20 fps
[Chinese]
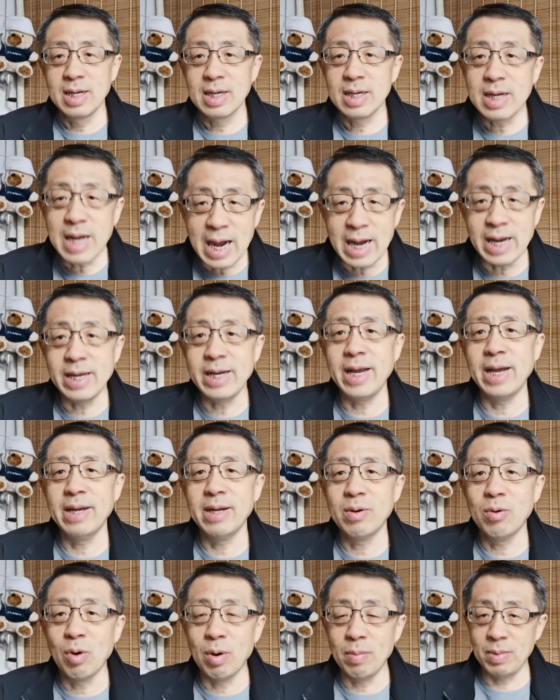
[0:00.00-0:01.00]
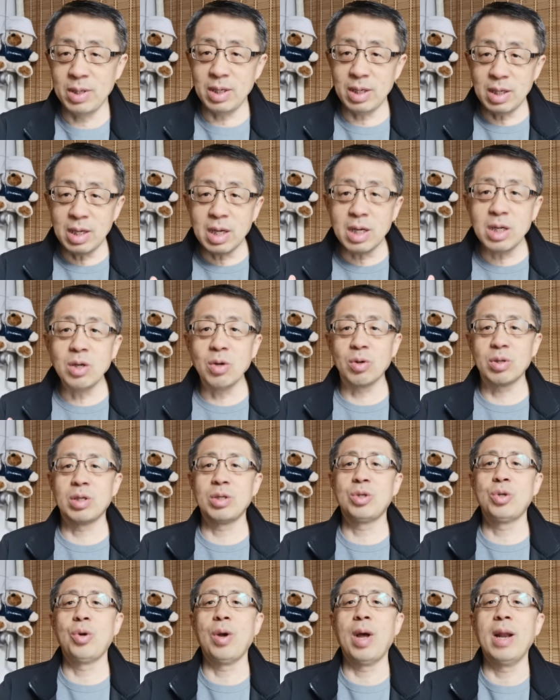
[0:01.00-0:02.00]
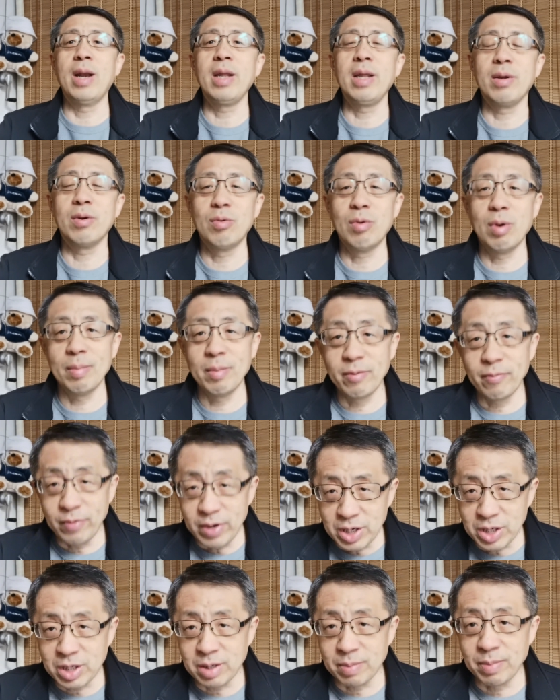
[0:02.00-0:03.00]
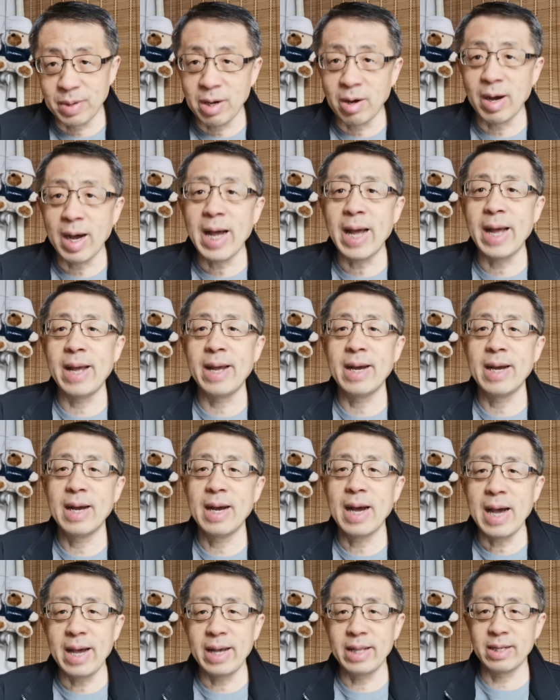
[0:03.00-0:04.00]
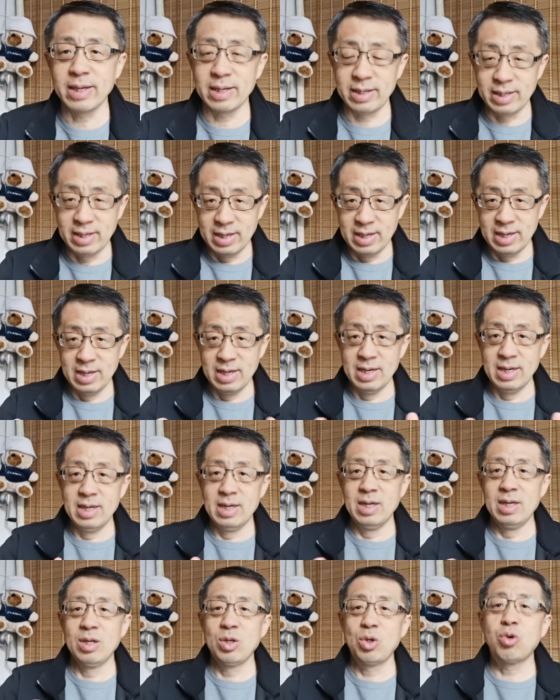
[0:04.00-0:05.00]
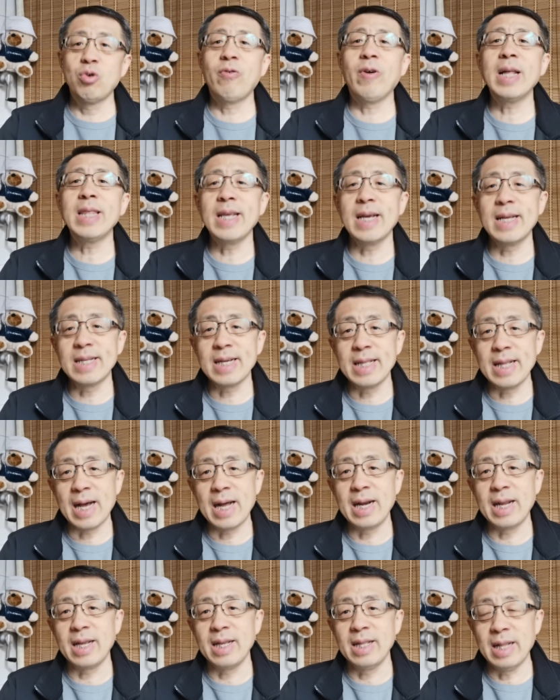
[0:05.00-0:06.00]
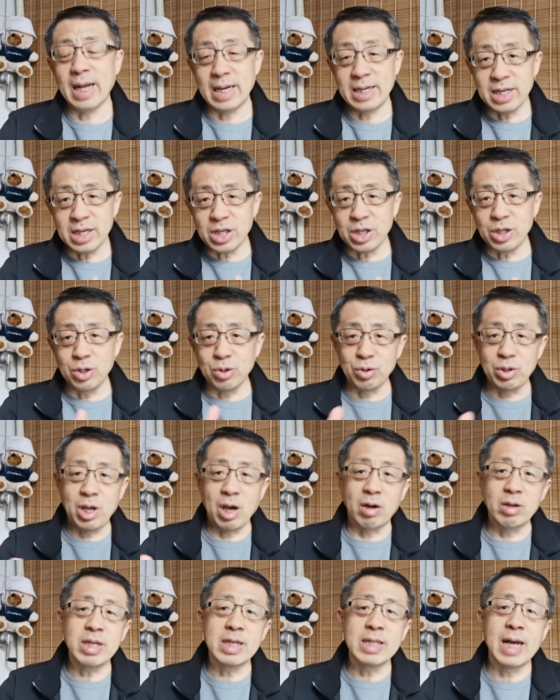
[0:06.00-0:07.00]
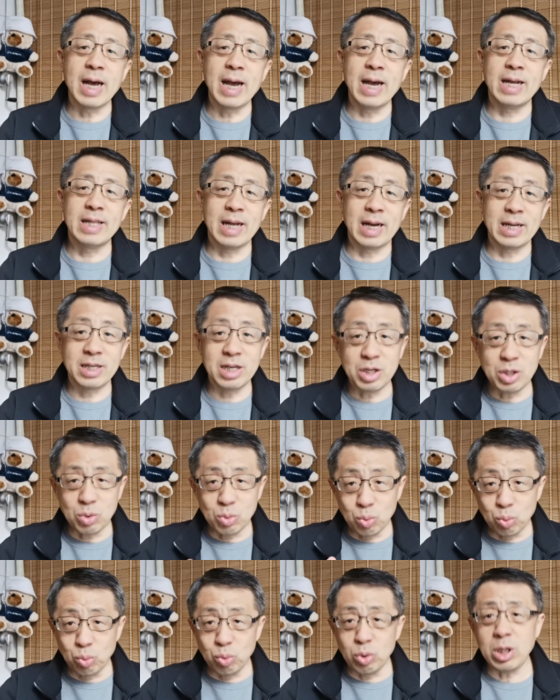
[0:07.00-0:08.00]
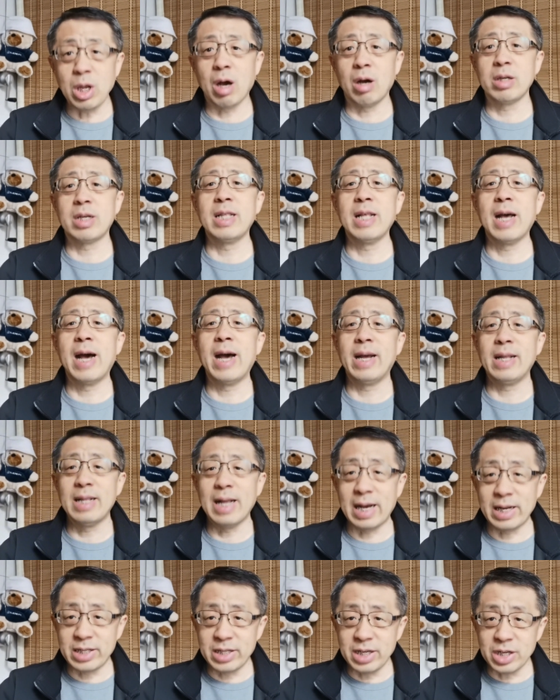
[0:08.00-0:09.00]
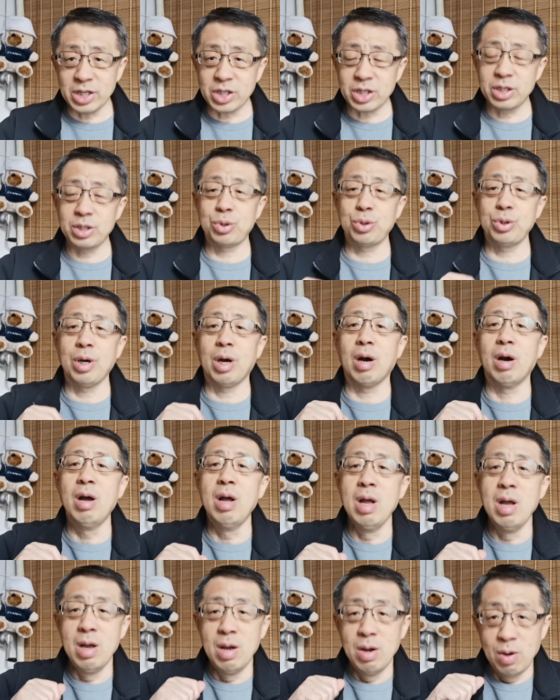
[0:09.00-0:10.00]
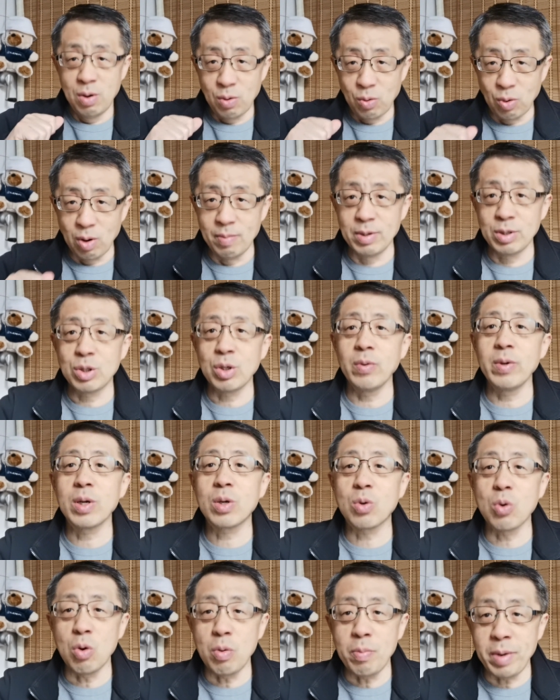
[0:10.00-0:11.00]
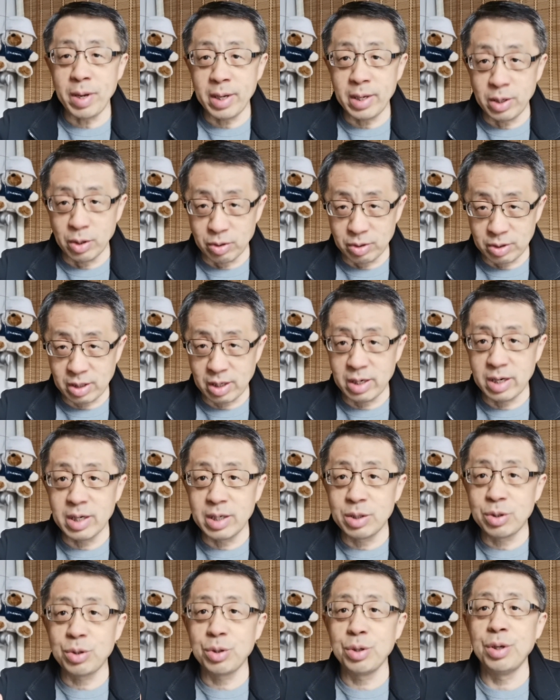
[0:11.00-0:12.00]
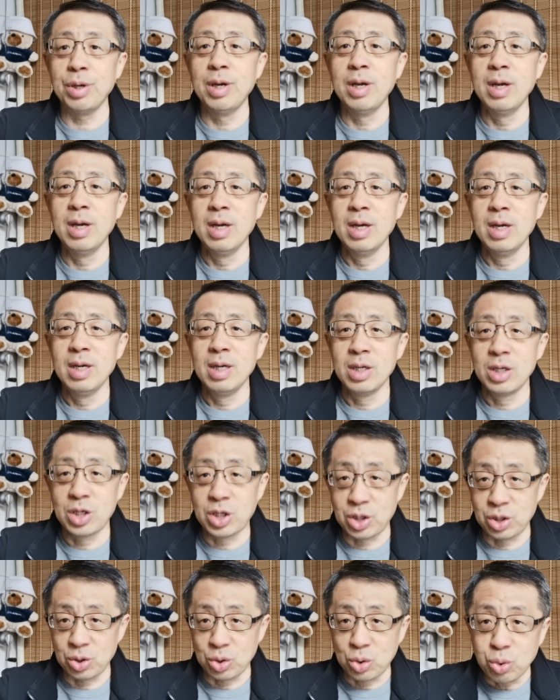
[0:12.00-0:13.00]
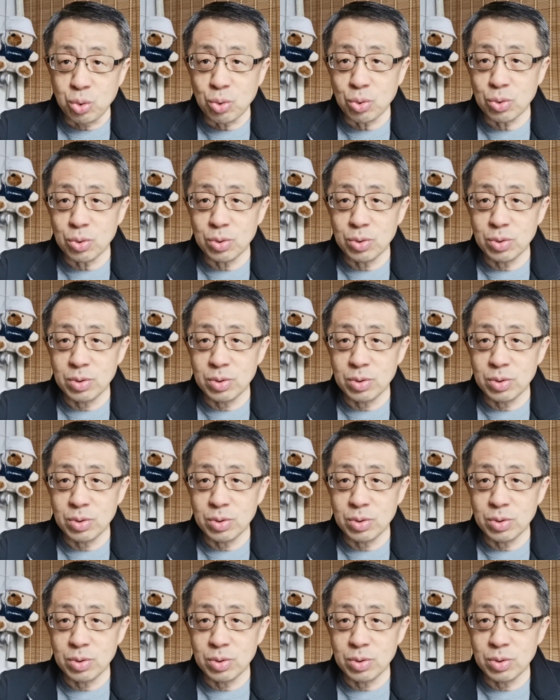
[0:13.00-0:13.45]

概念，我们应有的权利，我们为什么要爱，爱的出发点在哪里？哪些是有条件的爱，哪些是无条件的爱，哪些是需要我们作为公民有责任去指出，